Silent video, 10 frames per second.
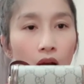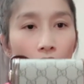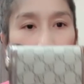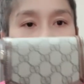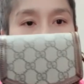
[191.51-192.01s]
เขา
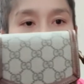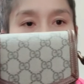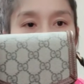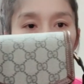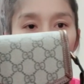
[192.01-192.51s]
ก็จะเป็นแม่
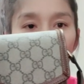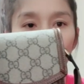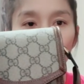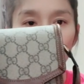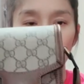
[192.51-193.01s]
เหล็ก
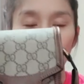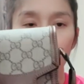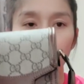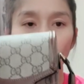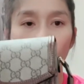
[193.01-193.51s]
ดูดเหมือนกัน
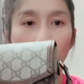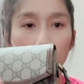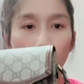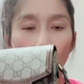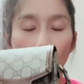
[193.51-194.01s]
แต่ว่า
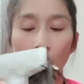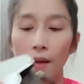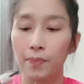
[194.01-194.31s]
จะบอกว่า